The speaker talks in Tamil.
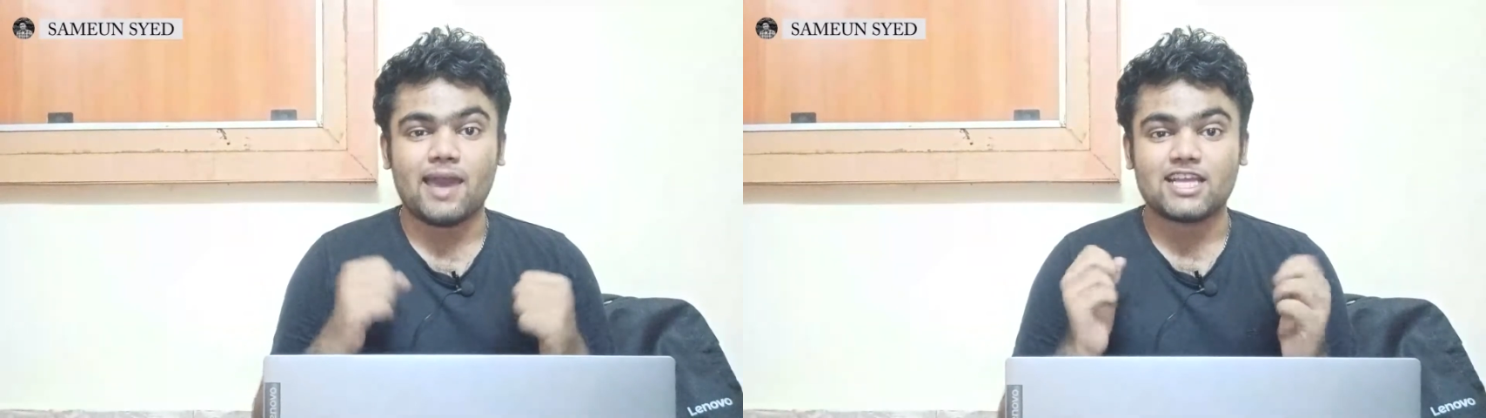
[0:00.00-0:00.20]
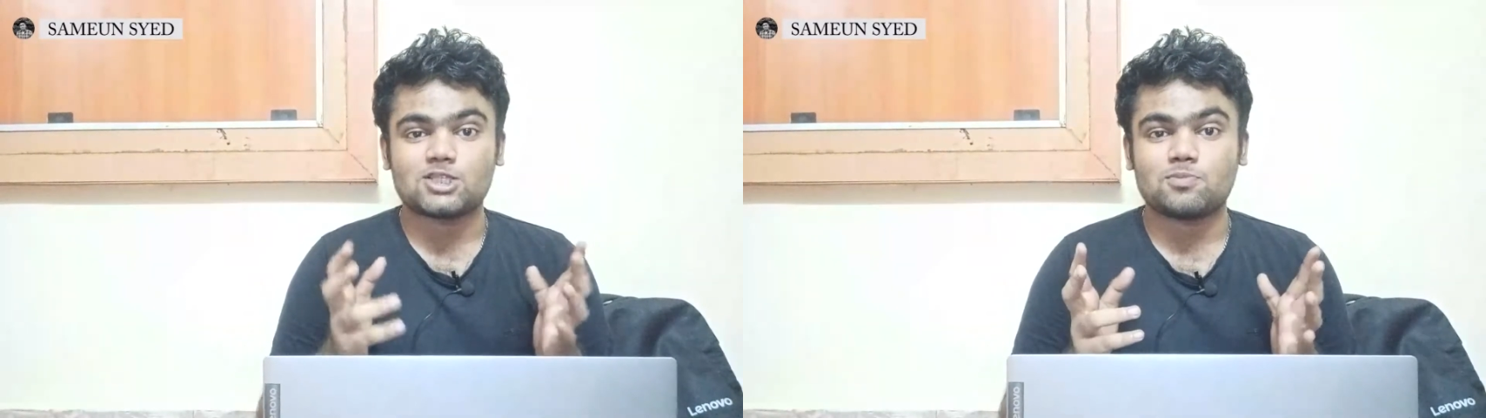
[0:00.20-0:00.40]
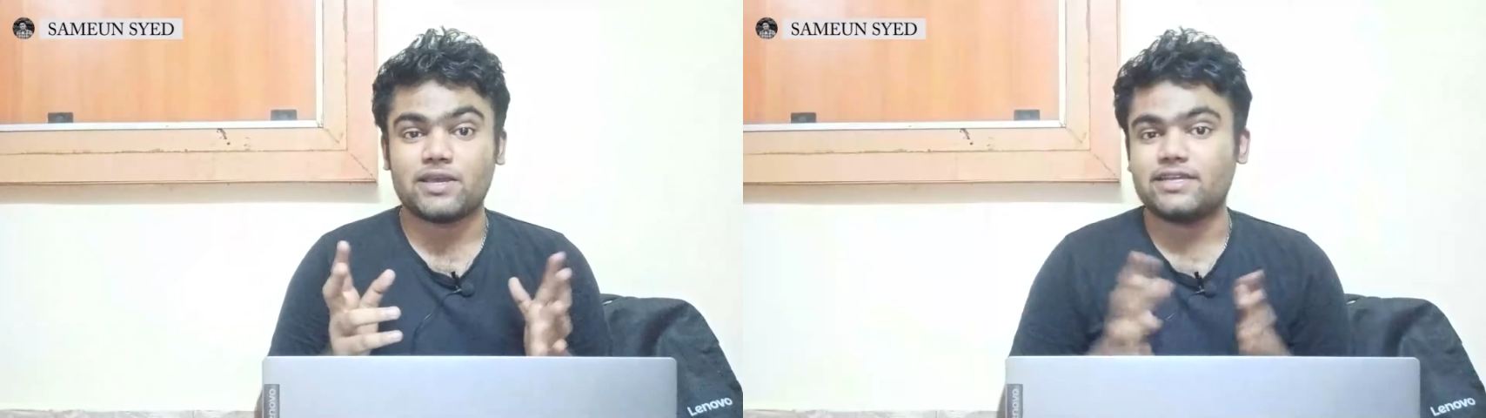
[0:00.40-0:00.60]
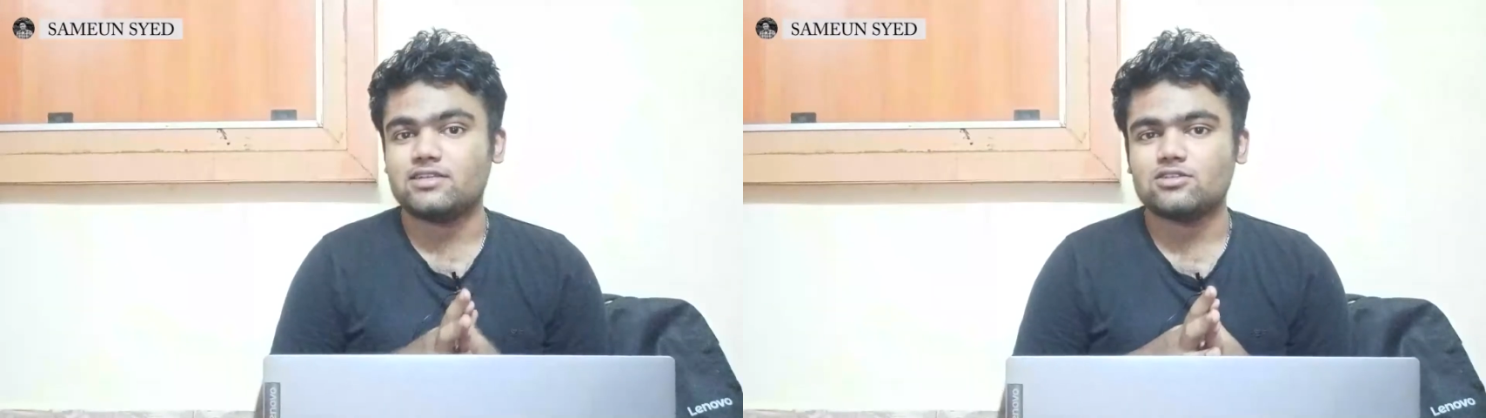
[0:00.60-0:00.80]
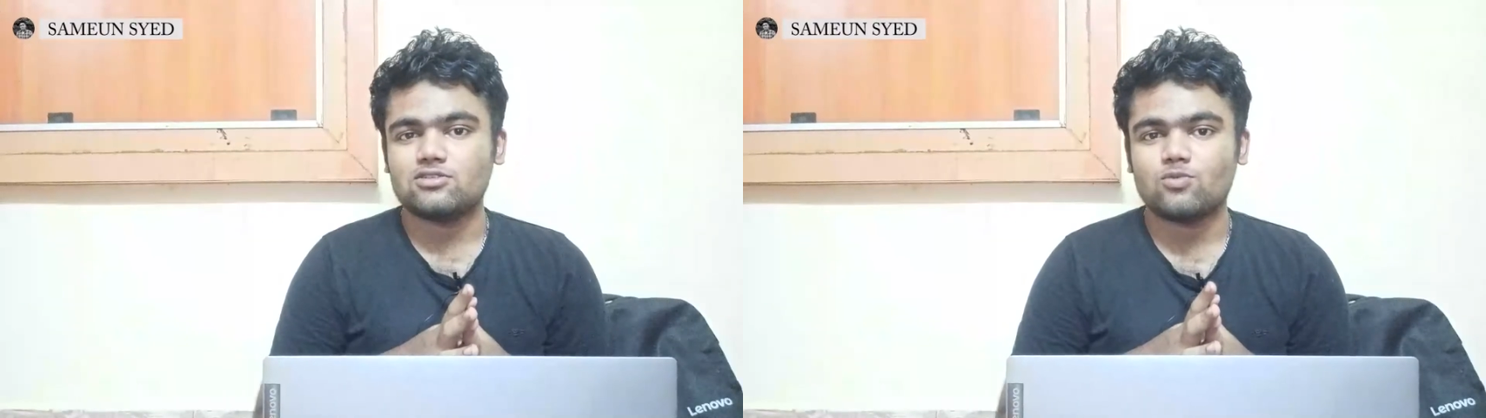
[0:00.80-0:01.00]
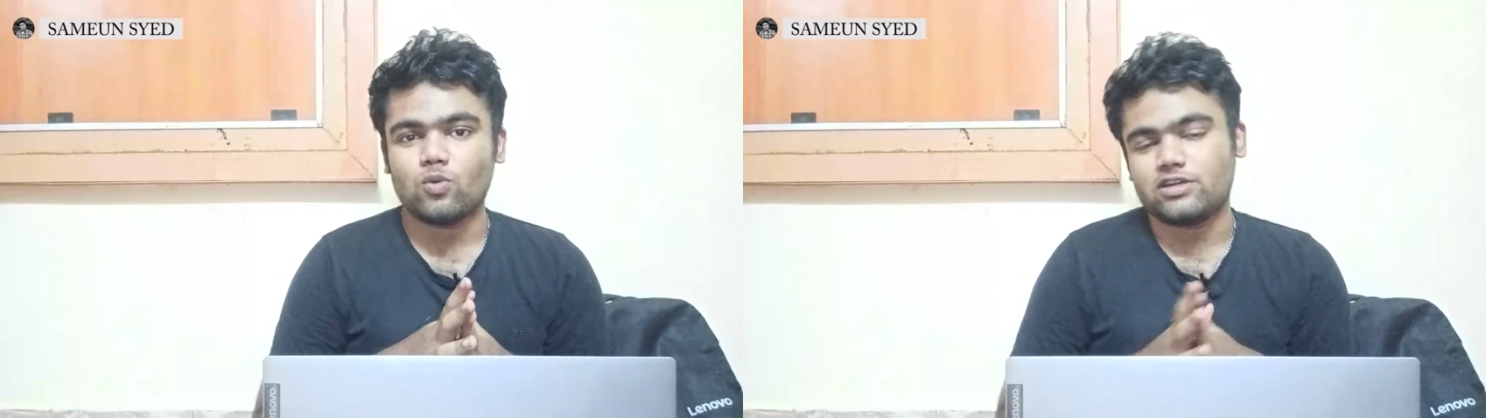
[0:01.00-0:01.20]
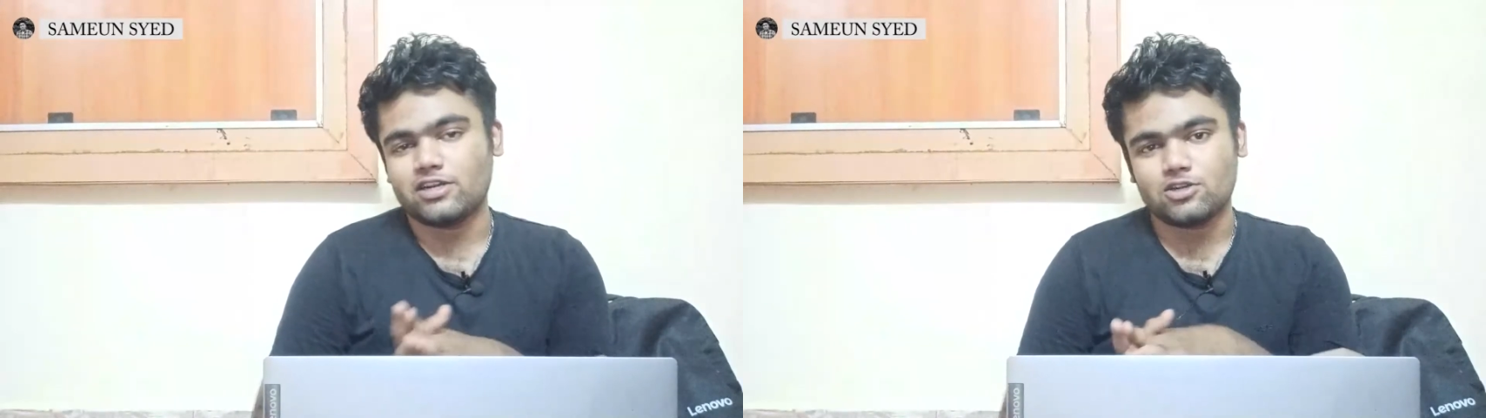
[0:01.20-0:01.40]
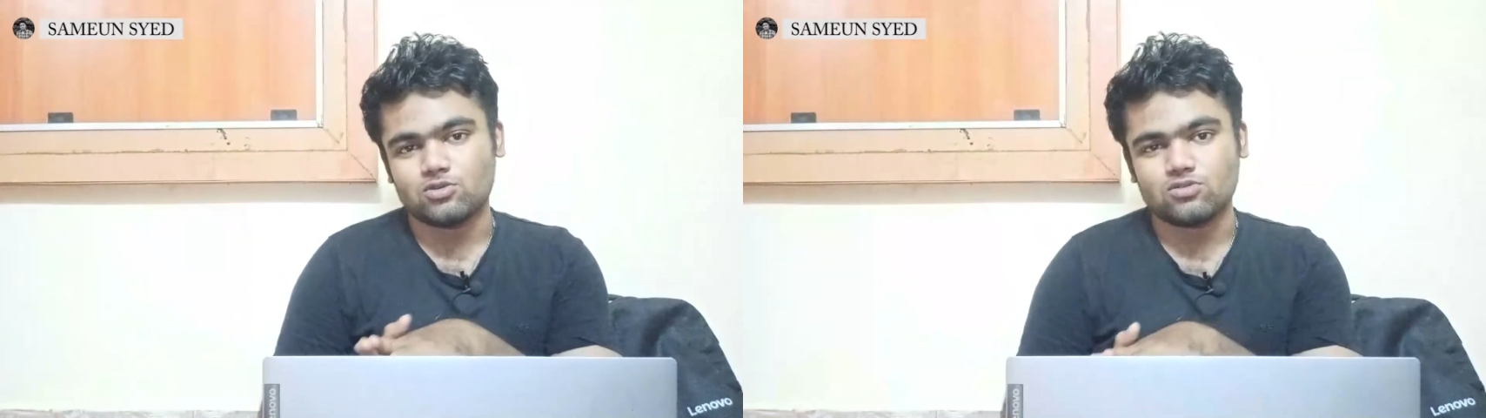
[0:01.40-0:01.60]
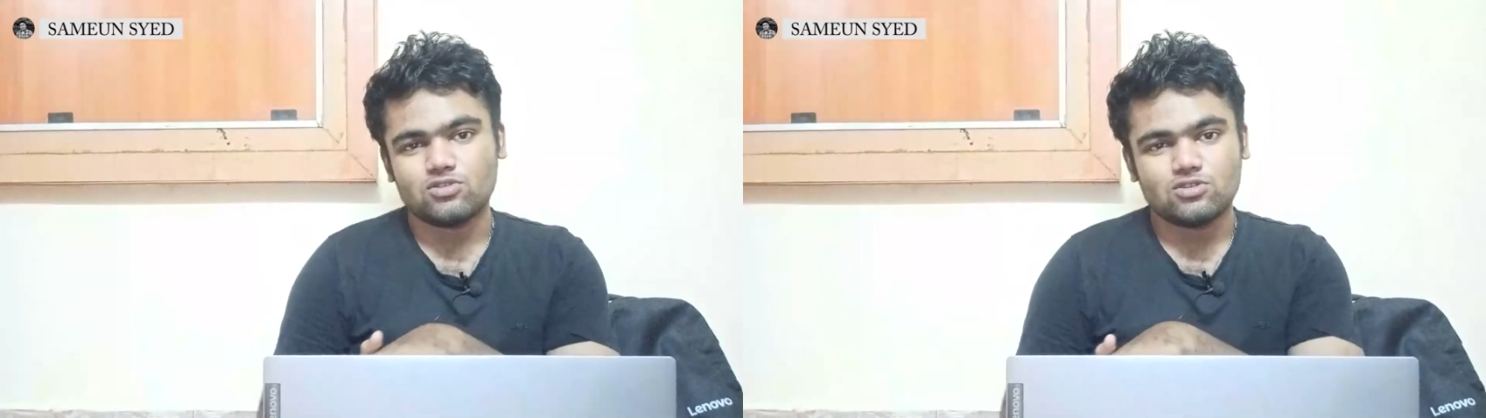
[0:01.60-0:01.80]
மேக்ஸ் பெயின் ஒன் அண்ட் டூ